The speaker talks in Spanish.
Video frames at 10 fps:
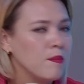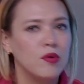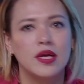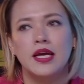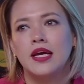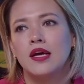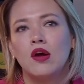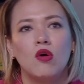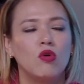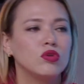
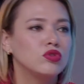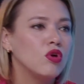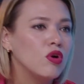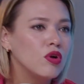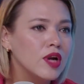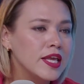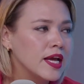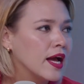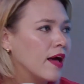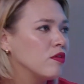porque o son
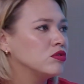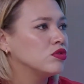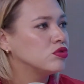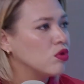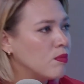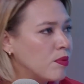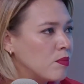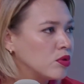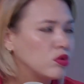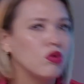allegados o son
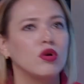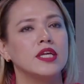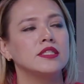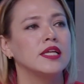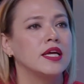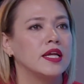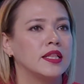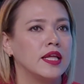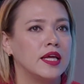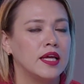promotores
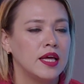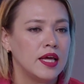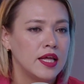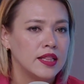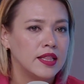de,